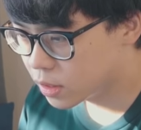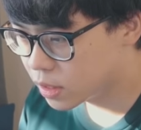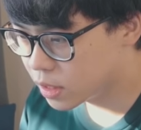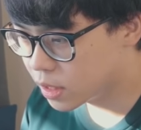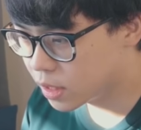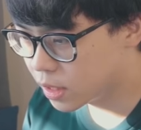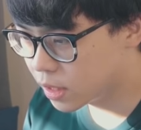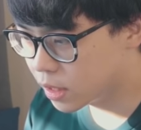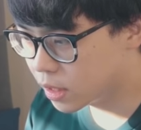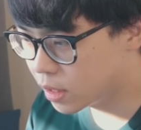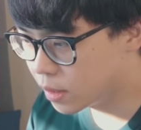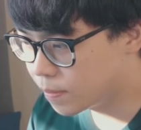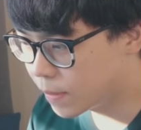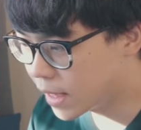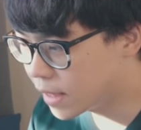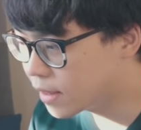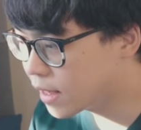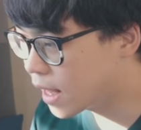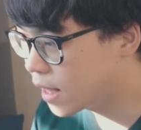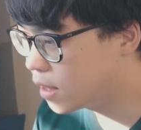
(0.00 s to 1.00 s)
是一个
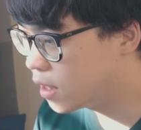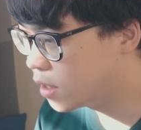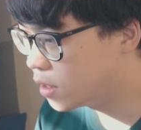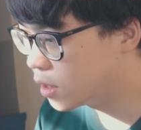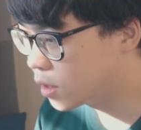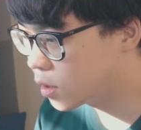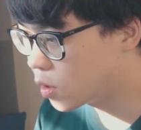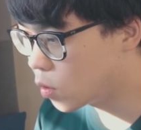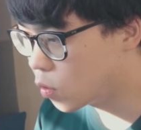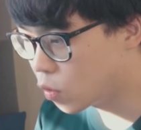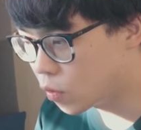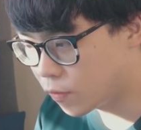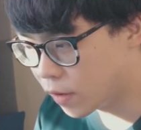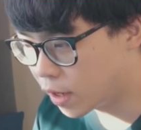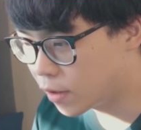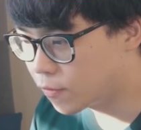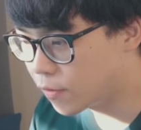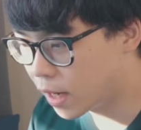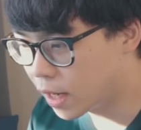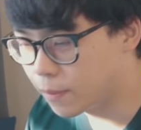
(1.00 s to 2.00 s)
蛮懒人的购物
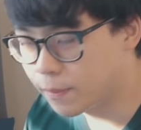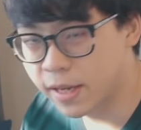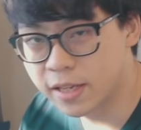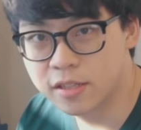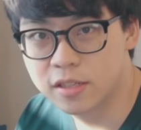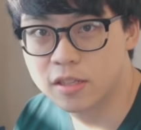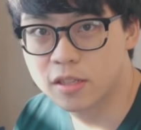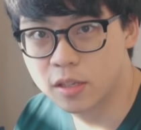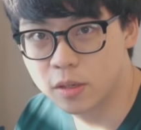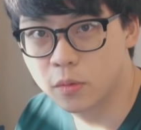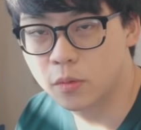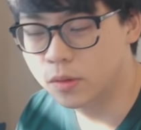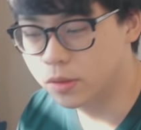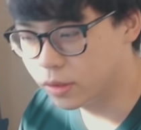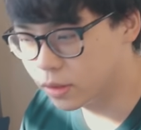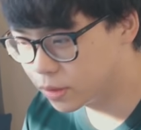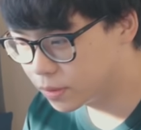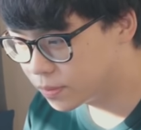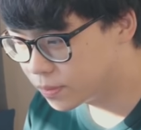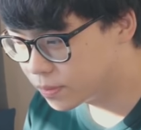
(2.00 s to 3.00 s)
方法，蛮适合我的。